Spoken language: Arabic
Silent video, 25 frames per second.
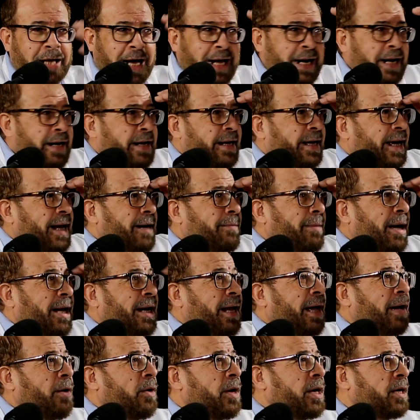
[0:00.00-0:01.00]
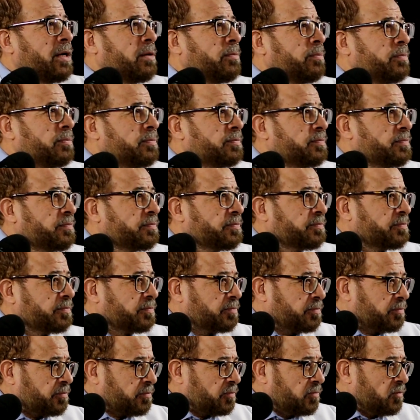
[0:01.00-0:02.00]
تعال نتكلم عن الحواجب
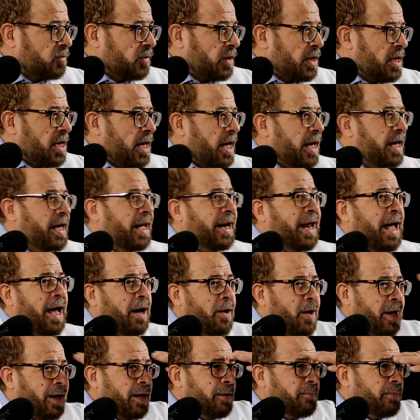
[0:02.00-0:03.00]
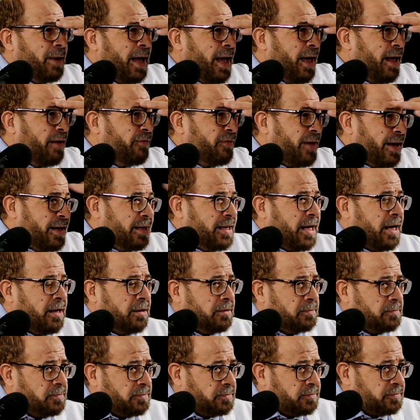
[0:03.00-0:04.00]
هي الحواجب لها
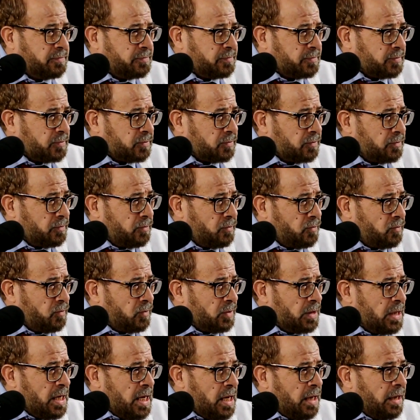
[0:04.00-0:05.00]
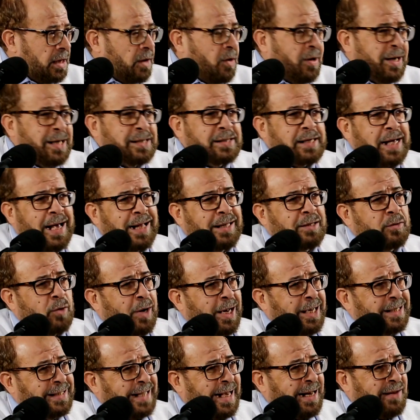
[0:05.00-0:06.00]
فايده لو انا سالت
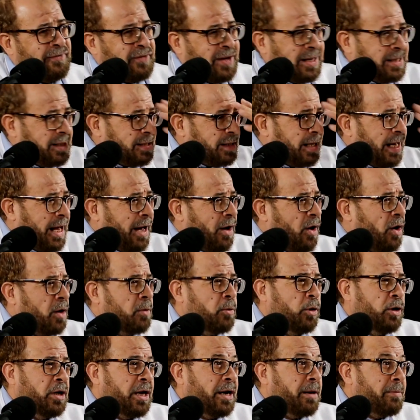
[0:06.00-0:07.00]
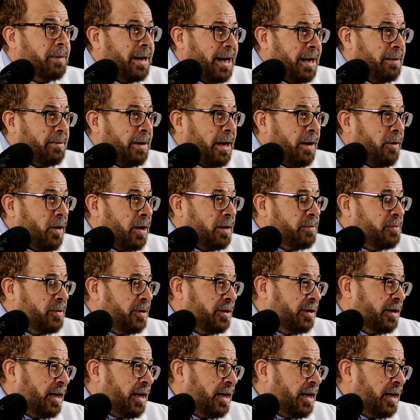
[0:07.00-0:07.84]
واحد على فايده الحواجب يقول لي انا بلاعب حواجبي